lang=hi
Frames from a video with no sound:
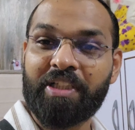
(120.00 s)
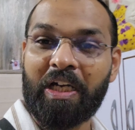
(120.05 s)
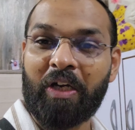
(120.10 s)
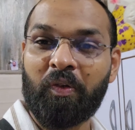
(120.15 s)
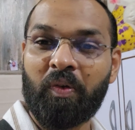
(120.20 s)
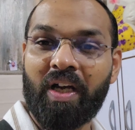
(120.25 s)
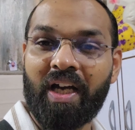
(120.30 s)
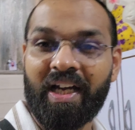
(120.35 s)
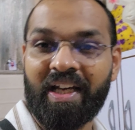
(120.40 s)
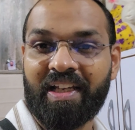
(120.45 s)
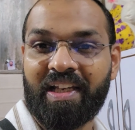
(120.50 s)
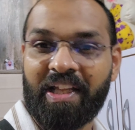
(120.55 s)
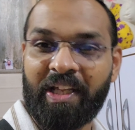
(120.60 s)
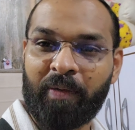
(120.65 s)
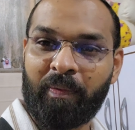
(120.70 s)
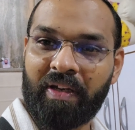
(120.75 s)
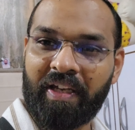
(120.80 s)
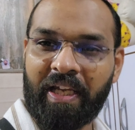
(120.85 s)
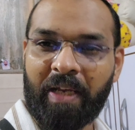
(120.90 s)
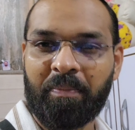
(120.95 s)
जाऊँगा
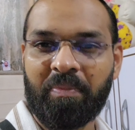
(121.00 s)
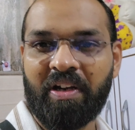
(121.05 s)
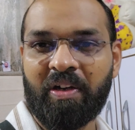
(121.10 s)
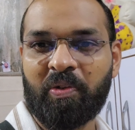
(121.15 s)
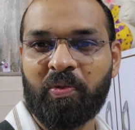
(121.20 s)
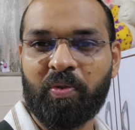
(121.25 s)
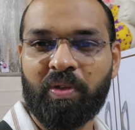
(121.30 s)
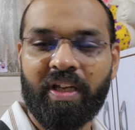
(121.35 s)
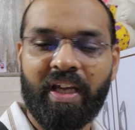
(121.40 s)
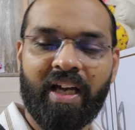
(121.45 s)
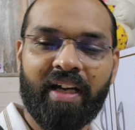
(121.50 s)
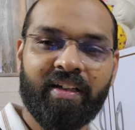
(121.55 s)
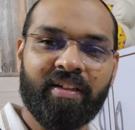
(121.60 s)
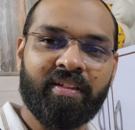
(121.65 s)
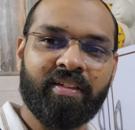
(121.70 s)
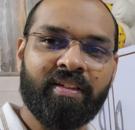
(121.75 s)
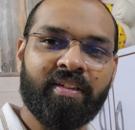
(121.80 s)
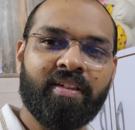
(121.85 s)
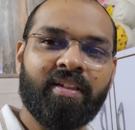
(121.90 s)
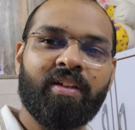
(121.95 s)
लेकिन वह कैमरा टूट गया
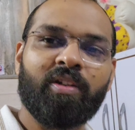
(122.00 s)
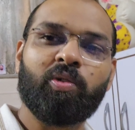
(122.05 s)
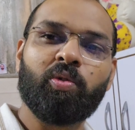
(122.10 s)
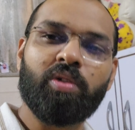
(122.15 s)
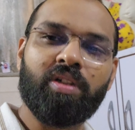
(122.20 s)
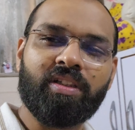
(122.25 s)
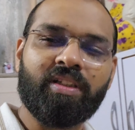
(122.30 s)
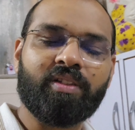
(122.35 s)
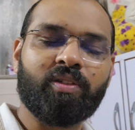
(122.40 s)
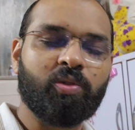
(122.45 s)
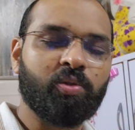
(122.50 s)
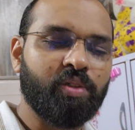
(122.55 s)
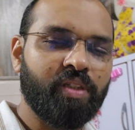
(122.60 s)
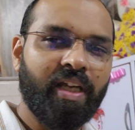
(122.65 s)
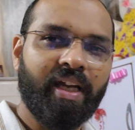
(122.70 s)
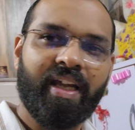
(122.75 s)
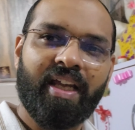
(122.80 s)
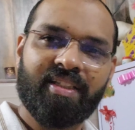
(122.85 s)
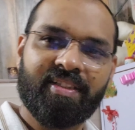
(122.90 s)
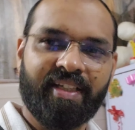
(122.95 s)
टूट टूट
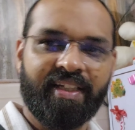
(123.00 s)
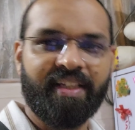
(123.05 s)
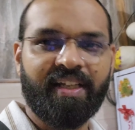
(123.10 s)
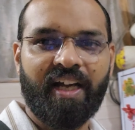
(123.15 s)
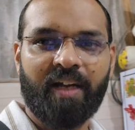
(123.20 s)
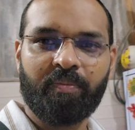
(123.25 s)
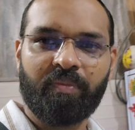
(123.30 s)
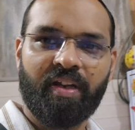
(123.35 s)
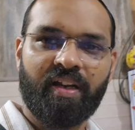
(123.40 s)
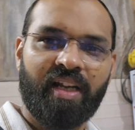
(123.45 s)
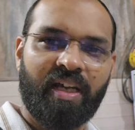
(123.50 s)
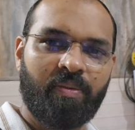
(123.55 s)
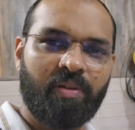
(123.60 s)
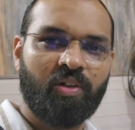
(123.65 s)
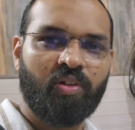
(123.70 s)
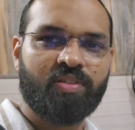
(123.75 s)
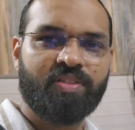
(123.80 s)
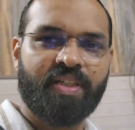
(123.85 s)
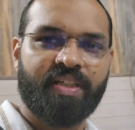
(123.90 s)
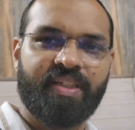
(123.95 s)
गया गया सही काम कर रहा है
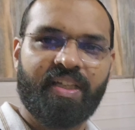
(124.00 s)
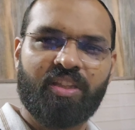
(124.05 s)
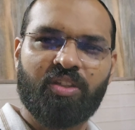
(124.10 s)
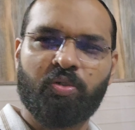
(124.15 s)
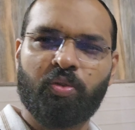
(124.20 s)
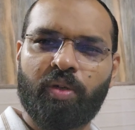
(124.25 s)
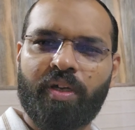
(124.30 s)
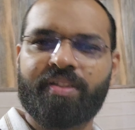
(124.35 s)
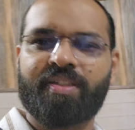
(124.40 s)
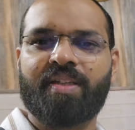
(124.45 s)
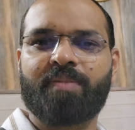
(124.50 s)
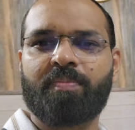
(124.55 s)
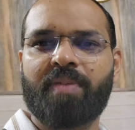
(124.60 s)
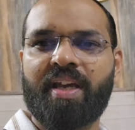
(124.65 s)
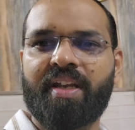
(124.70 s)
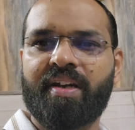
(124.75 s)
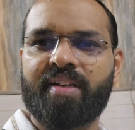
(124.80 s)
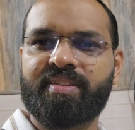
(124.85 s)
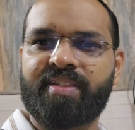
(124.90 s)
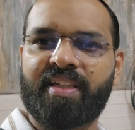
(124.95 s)
बिल्कुल सही है थोड़ा सा
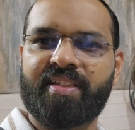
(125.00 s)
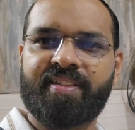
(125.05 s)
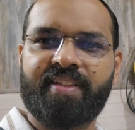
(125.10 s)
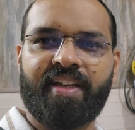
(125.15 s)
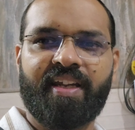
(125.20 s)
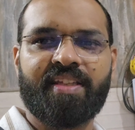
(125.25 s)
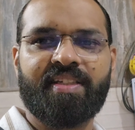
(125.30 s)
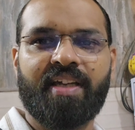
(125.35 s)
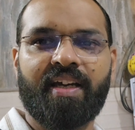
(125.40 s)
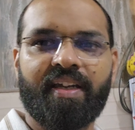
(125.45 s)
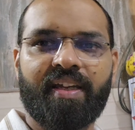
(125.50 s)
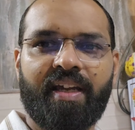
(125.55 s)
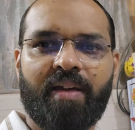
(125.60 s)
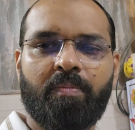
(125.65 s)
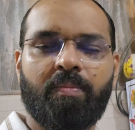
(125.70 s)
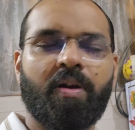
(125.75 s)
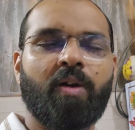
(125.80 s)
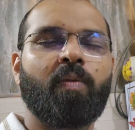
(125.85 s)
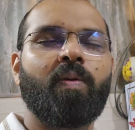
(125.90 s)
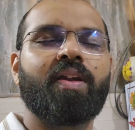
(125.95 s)
माइनर सा स्क्रैच आ गया
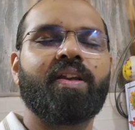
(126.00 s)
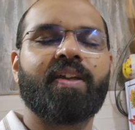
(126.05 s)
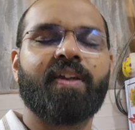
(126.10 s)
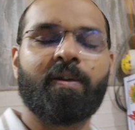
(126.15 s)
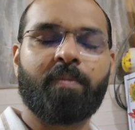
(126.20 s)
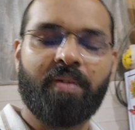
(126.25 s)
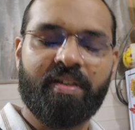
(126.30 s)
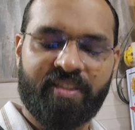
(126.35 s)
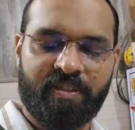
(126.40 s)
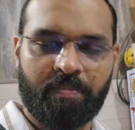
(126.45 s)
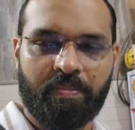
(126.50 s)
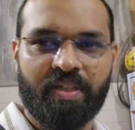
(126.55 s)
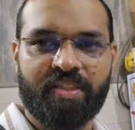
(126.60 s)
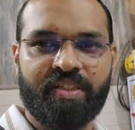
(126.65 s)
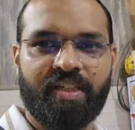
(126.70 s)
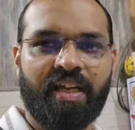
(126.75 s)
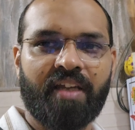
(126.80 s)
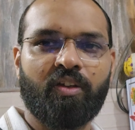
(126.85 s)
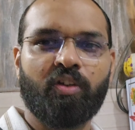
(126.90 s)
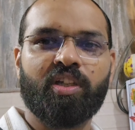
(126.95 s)
भगवान की कृपा से बच
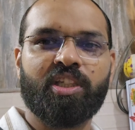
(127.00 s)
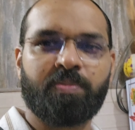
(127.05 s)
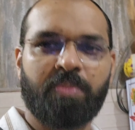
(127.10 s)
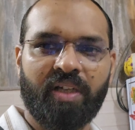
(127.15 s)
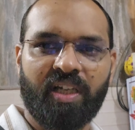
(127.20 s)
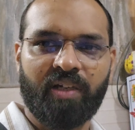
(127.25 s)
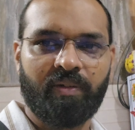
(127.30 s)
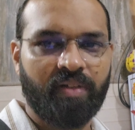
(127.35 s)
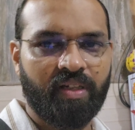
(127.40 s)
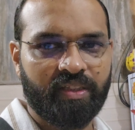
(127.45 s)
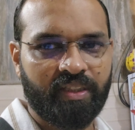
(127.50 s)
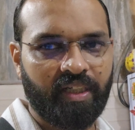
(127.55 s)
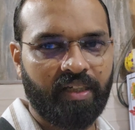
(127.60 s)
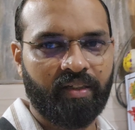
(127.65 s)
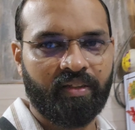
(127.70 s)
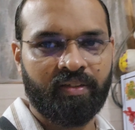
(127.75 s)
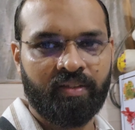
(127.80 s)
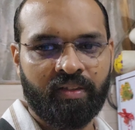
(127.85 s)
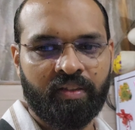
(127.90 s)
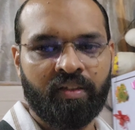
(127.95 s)
गया क्योंकि इस पर कवर था
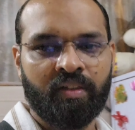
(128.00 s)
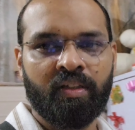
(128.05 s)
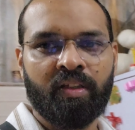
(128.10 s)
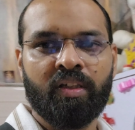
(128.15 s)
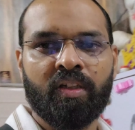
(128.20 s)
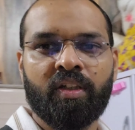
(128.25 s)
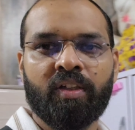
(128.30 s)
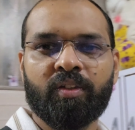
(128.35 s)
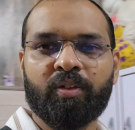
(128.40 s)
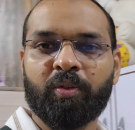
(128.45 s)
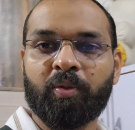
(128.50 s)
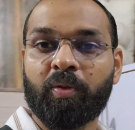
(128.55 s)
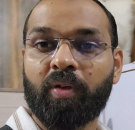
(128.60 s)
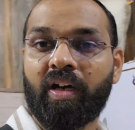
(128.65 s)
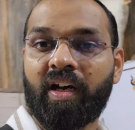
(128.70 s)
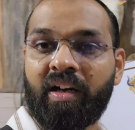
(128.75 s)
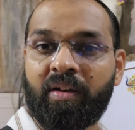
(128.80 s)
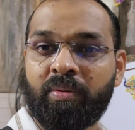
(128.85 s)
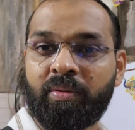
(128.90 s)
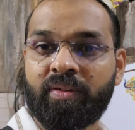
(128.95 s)
तो
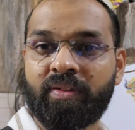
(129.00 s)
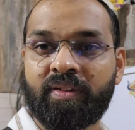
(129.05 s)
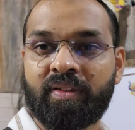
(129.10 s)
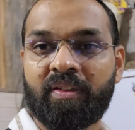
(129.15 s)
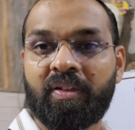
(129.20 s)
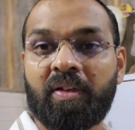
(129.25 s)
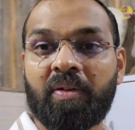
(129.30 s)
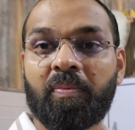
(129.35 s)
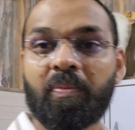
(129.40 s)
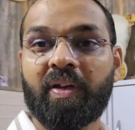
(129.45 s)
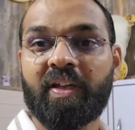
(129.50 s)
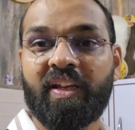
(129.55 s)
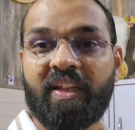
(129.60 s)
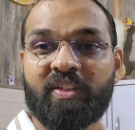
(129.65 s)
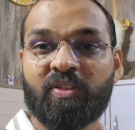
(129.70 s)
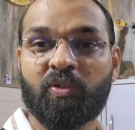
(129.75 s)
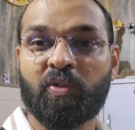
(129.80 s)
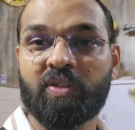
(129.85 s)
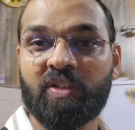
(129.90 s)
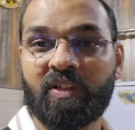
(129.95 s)
अब मैंने
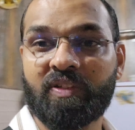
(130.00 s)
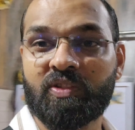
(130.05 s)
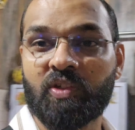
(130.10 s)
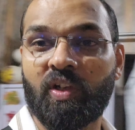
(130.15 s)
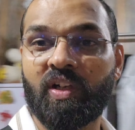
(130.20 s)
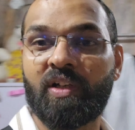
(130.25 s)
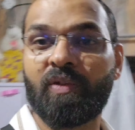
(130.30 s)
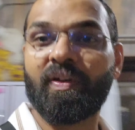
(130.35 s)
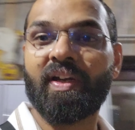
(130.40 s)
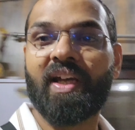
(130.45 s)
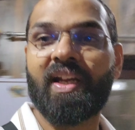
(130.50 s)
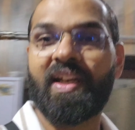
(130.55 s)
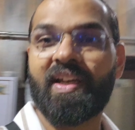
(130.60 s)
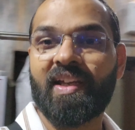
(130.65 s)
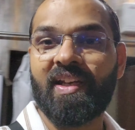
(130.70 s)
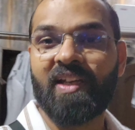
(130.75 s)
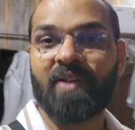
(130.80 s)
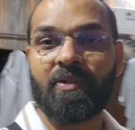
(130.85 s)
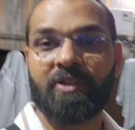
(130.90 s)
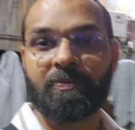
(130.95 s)
इसको सिर्फ सॉलिड बनाने
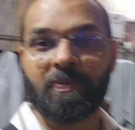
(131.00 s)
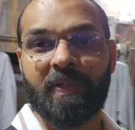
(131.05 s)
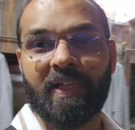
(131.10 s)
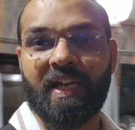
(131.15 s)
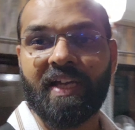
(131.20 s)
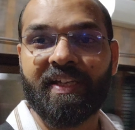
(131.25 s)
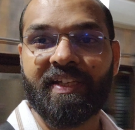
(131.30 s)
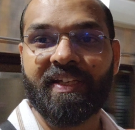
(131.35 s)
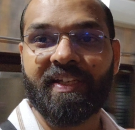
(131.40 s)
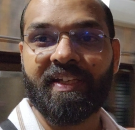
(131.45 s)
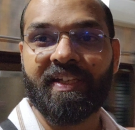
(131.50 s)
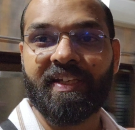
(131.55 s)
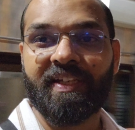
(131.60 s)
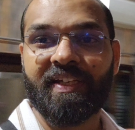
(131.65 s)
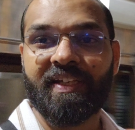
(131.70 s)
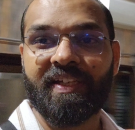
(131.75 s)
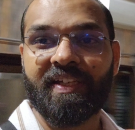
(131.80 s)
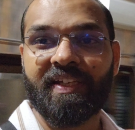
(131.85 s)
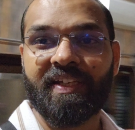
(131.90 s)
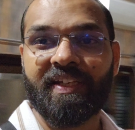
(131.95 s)
के लिए अब इस पर क्या किया है
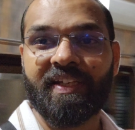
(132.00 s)
बताऊँ